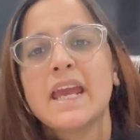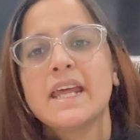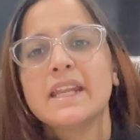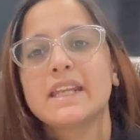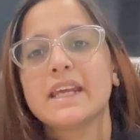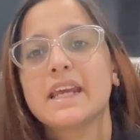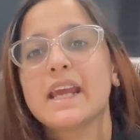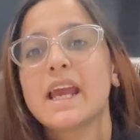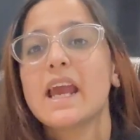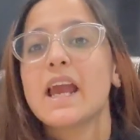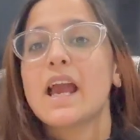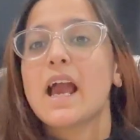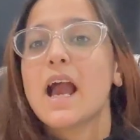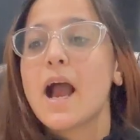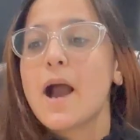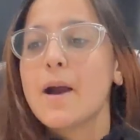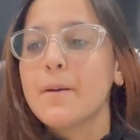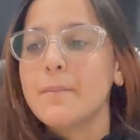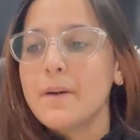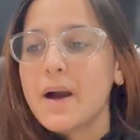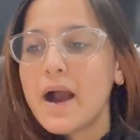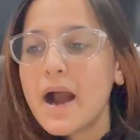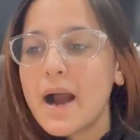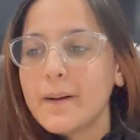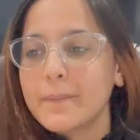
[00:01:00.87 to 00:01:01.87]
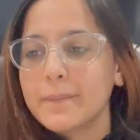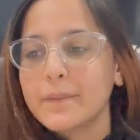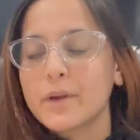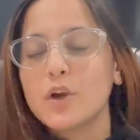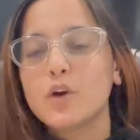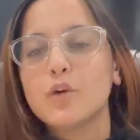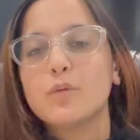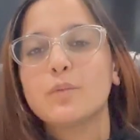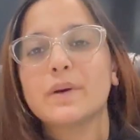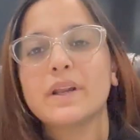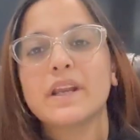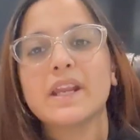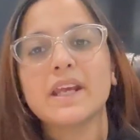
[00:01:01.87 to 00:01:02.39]
ठीक है अब आपके
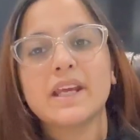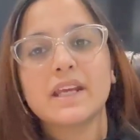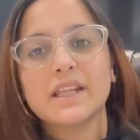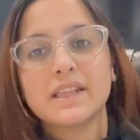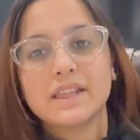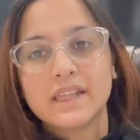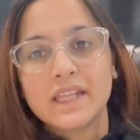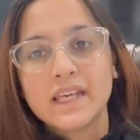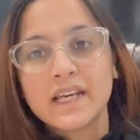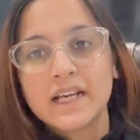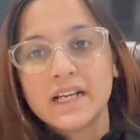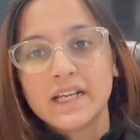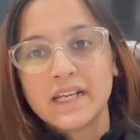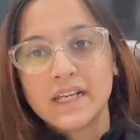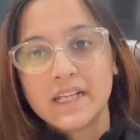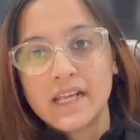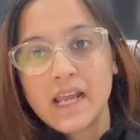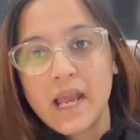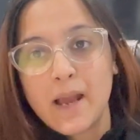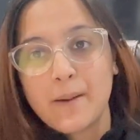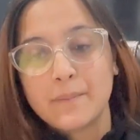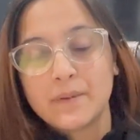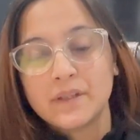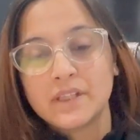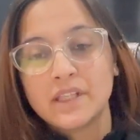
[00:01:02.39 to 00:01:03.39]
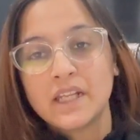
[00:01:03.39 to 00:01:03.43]
ऊपर है कितने घंटे यहाँ पे